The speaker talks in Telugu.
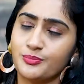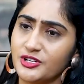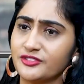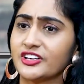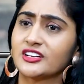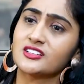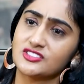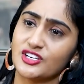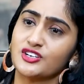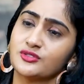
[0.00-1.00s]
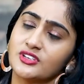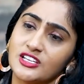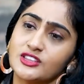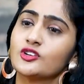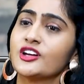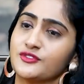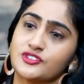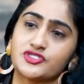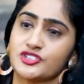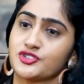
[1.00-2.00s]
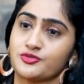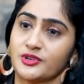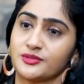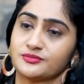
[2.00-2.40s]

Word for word: సో పర్ఫెక్ట్గా జెన్యున్గా ఎందులో ఇన్వెస్ట్ చేయొచ్చు మనం